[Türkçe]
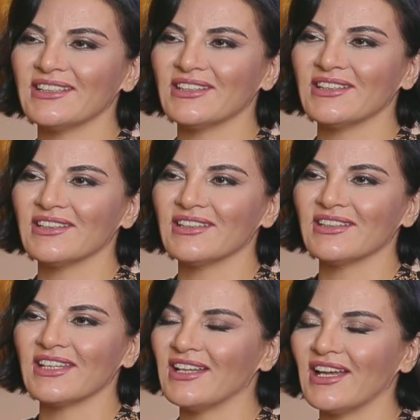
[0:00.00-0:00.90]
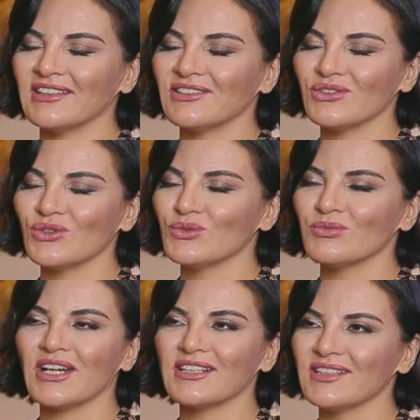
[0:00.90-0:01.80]
e, gelen
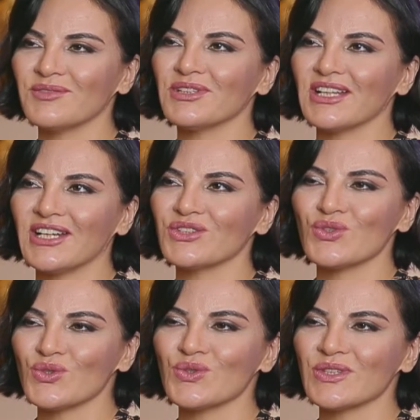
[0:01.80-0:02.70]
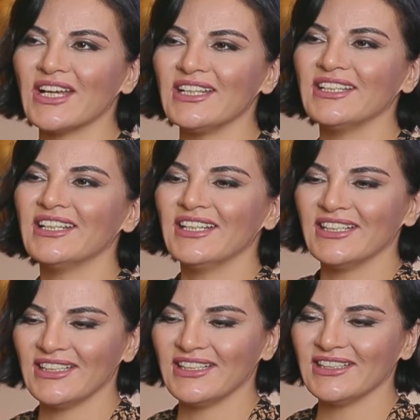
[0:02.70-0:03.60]
yorumlar, tepkiler çok güzel.
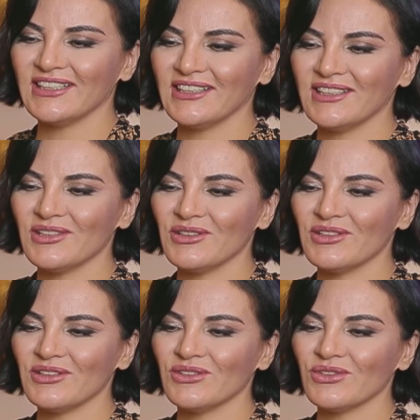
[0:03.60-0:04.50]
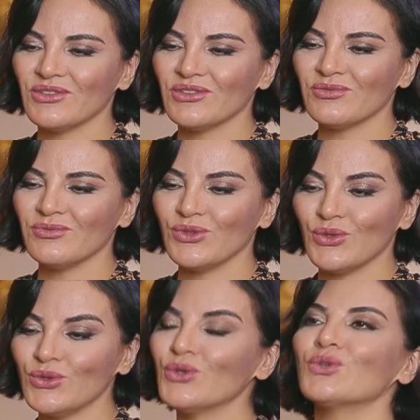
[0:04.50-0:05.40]
Ee,
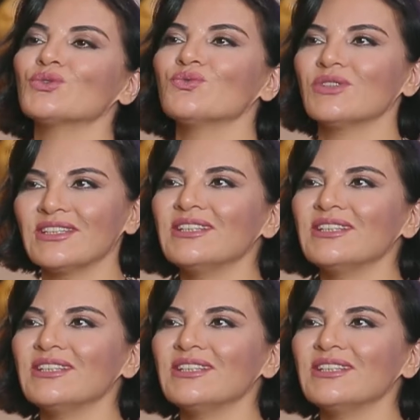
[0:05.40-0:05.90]
görüyorum ve